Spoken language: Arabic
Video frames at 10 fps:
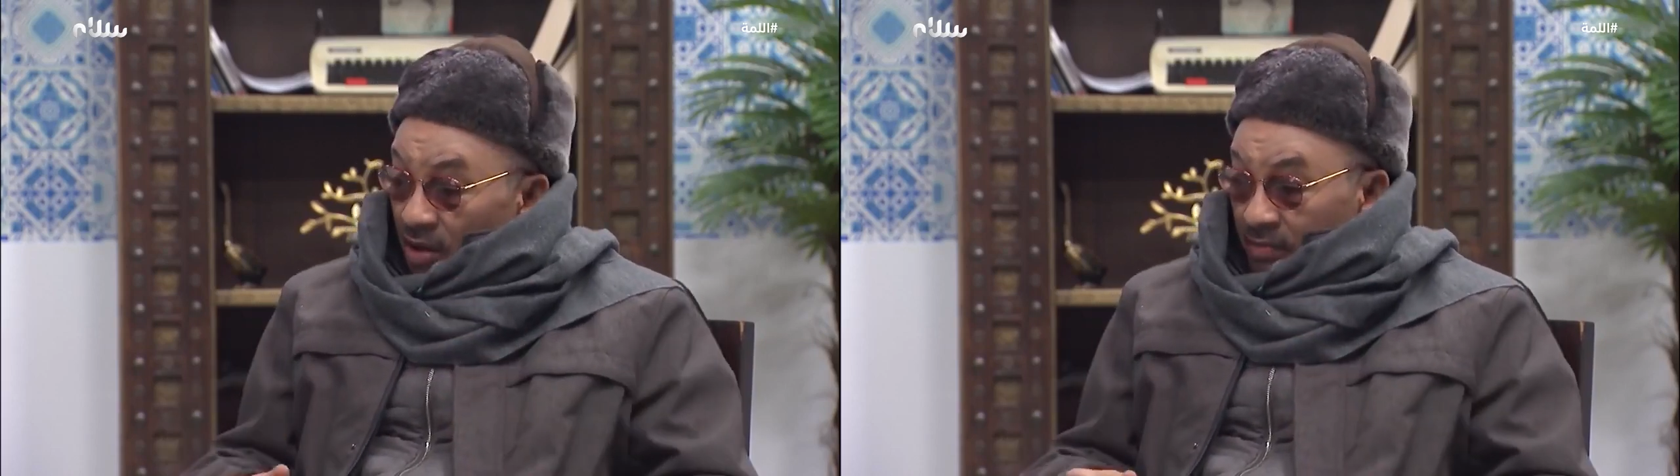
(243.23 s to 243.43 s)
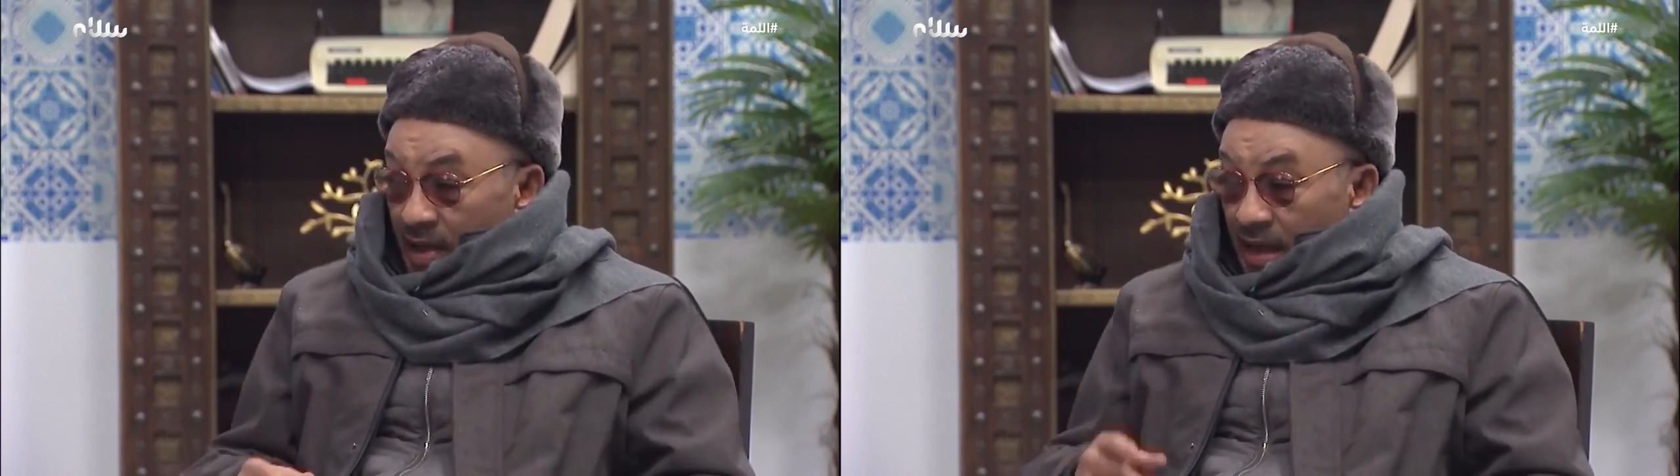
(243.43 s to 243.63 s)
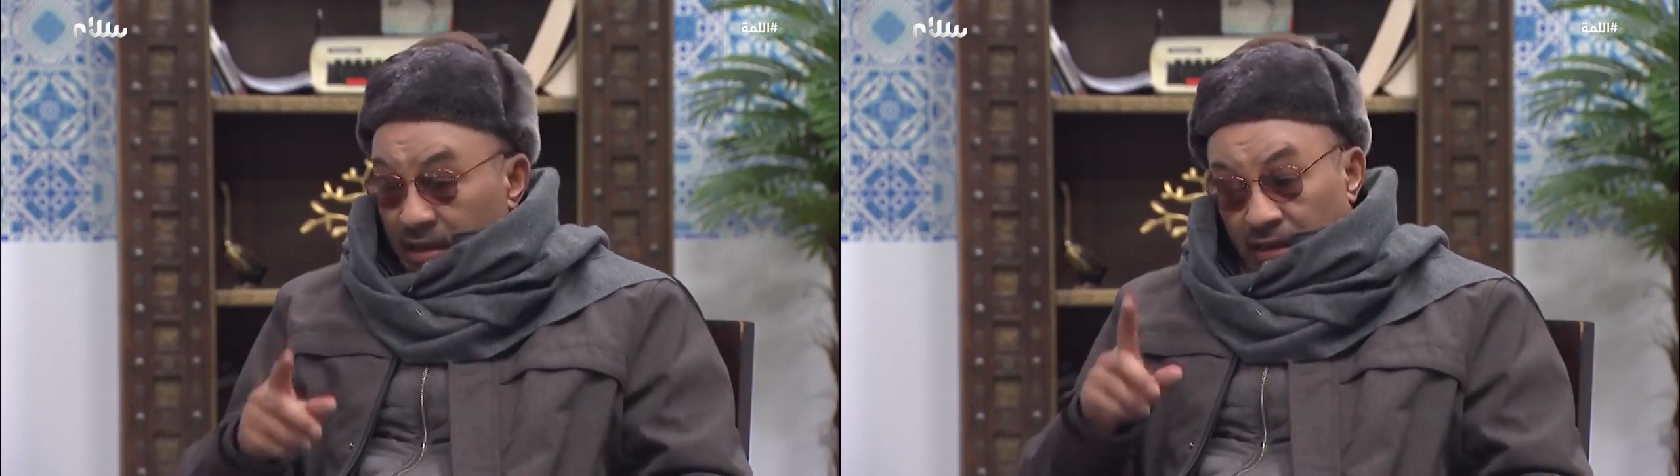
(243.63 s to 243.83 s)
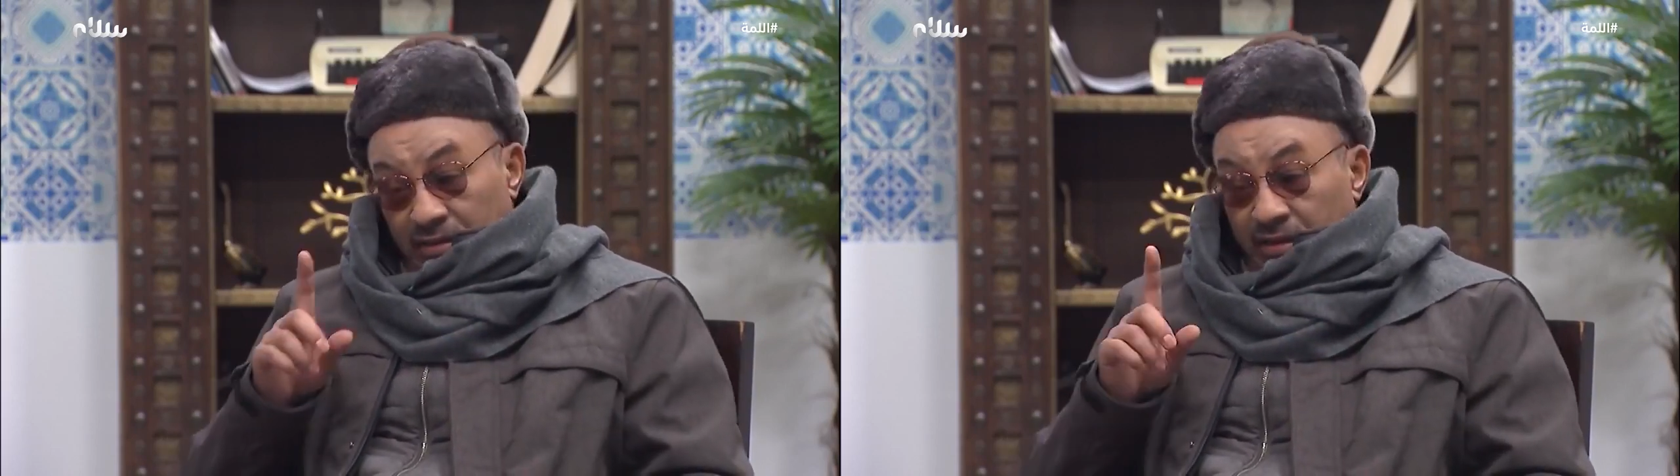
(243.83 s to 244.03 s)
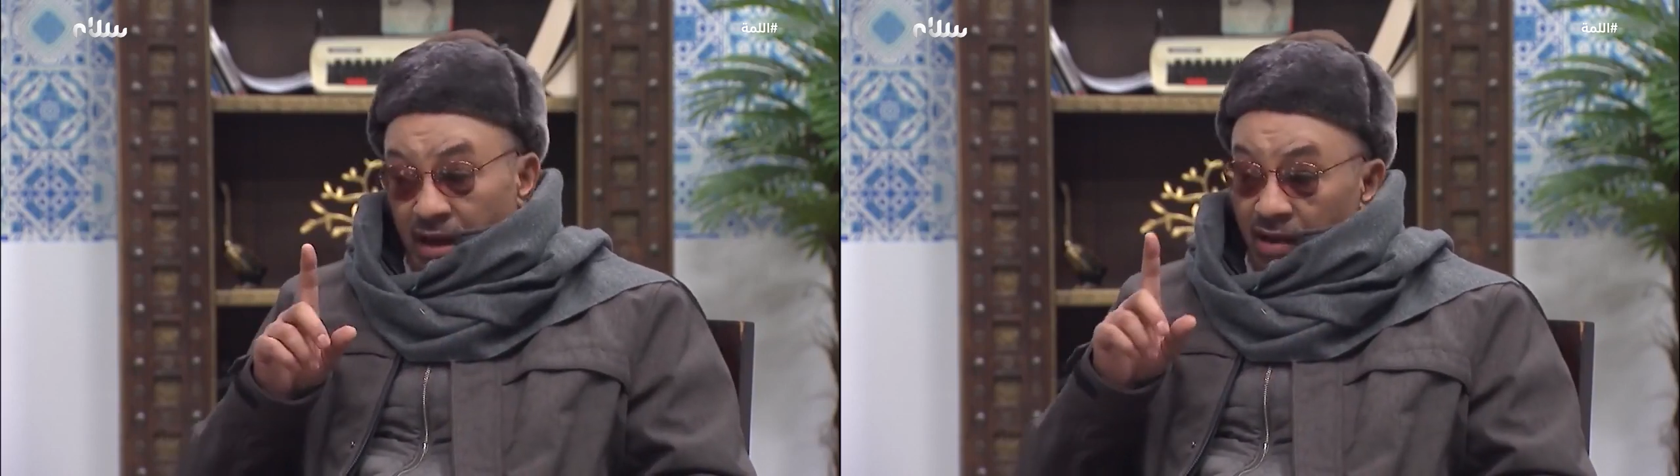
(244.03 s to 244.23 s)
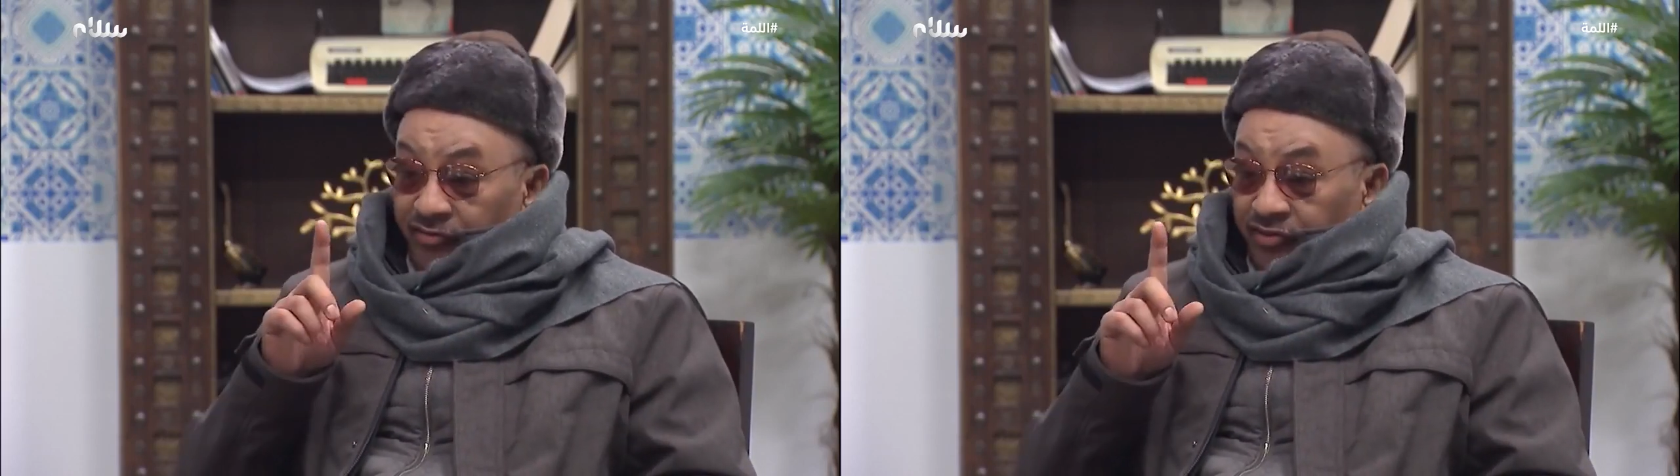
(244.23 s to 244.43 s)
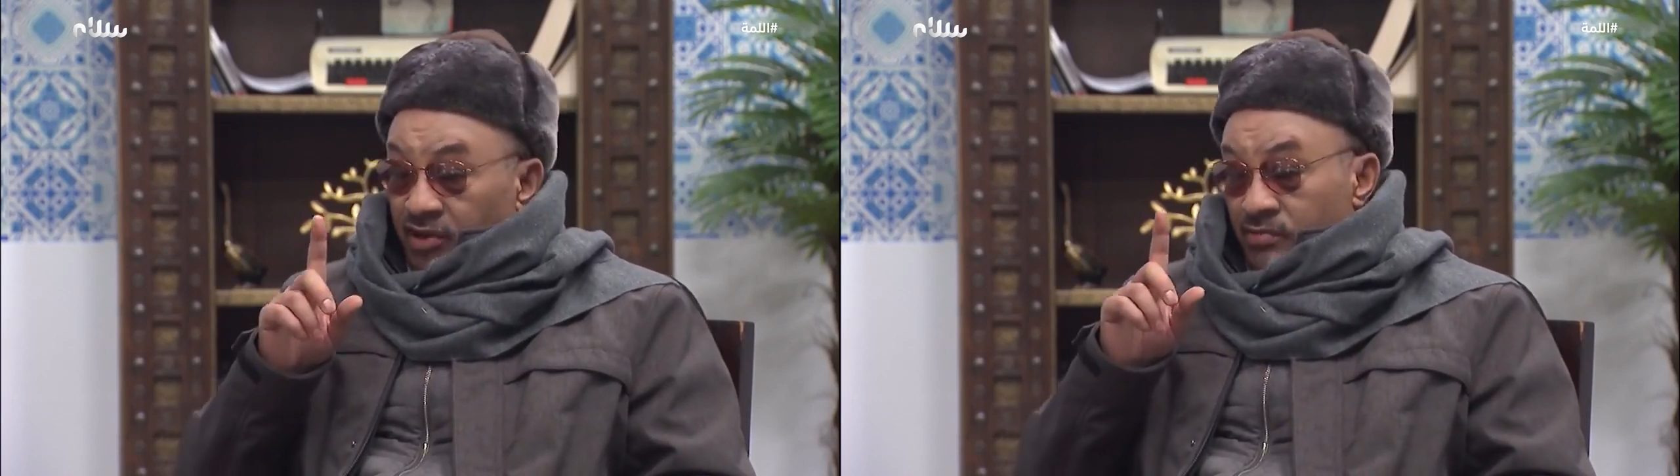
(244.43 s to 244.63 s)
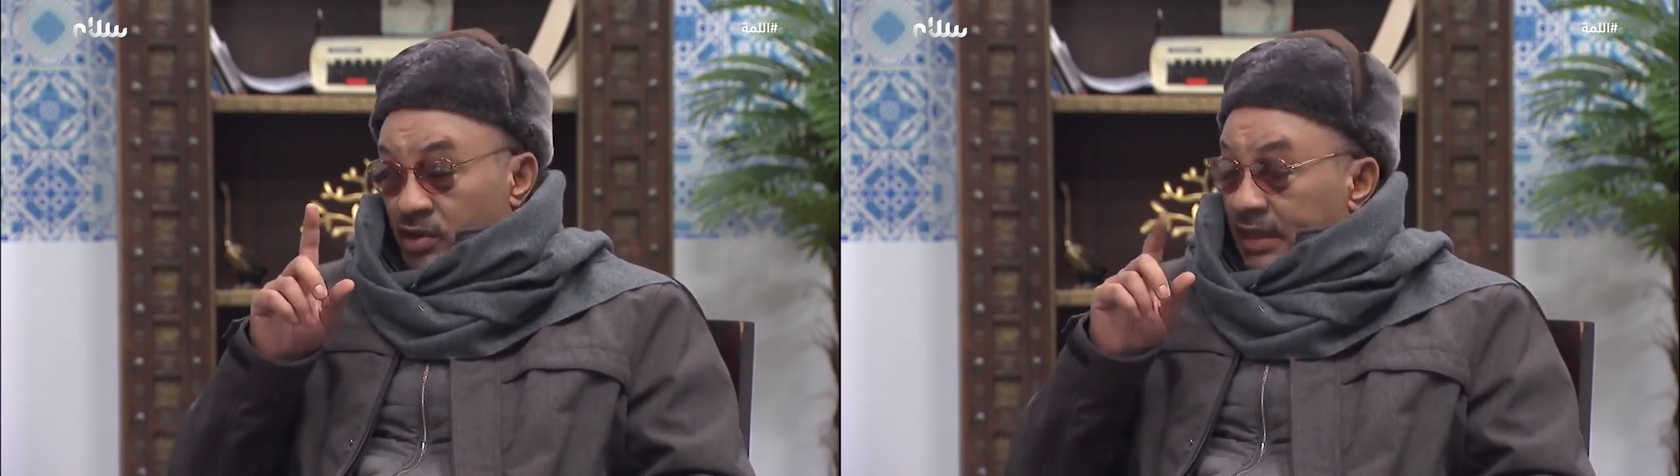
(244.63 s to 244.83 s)
بارك الله
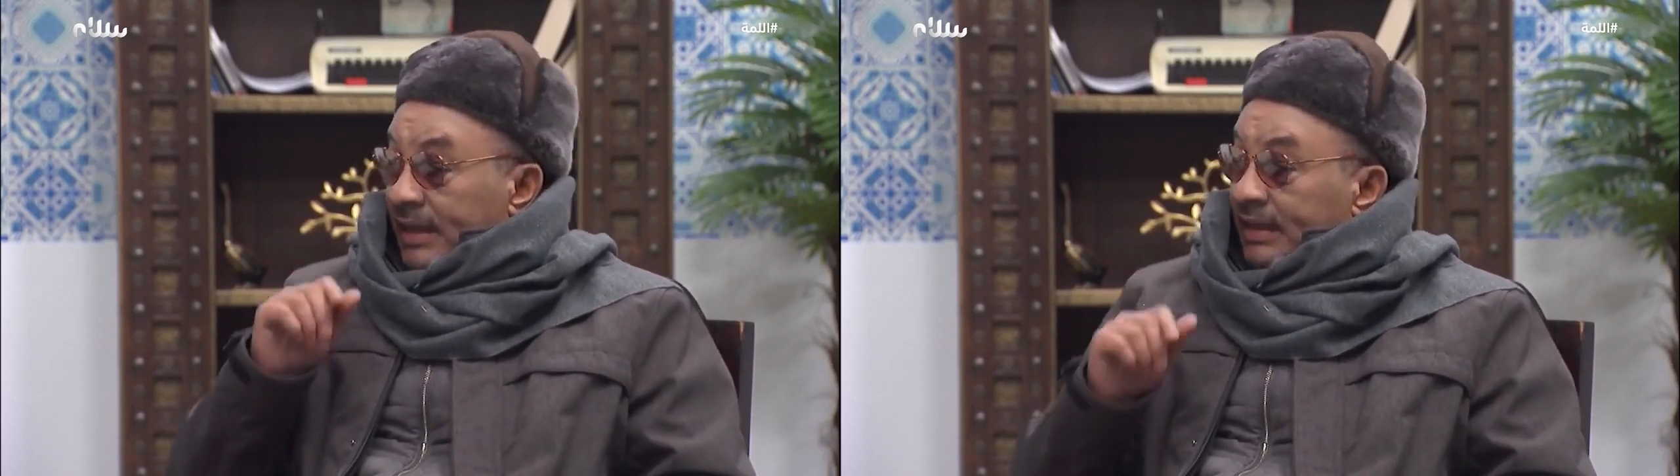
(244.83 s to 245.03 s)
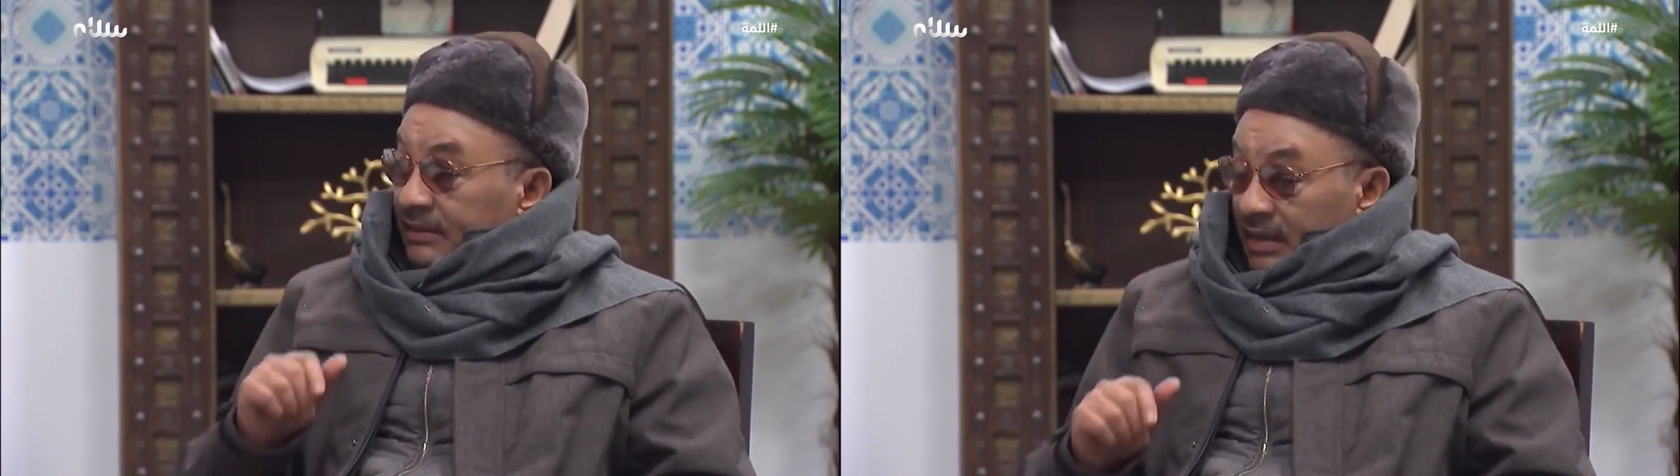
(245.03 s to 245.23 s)
فيهم ولاداتنا